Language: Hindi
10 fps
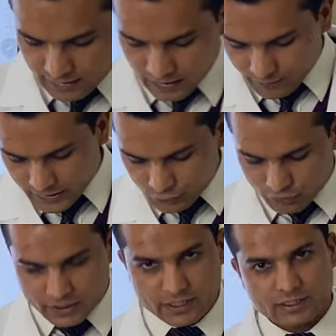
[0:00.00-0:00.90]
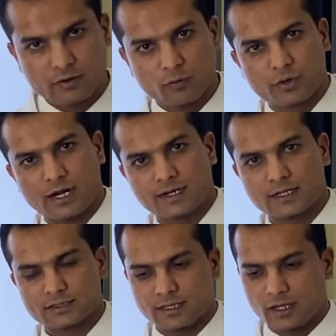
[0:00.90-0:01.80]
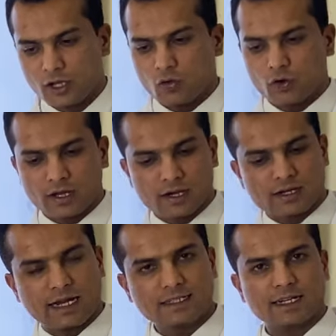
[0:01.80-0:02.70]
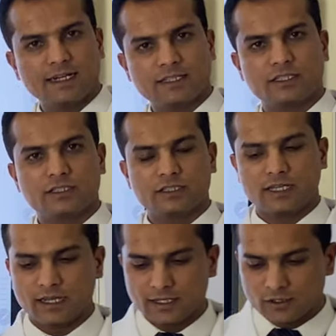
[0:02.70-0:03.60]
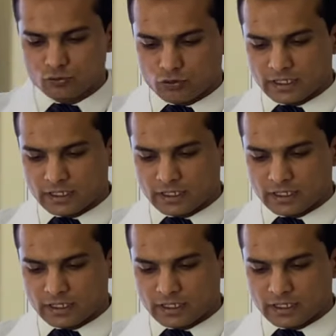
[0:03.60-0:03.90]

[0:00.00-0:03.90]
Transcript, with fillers: अपना जो गेट है वो ब्राड रखता है और अगर राइट साइड की इंजरी है तो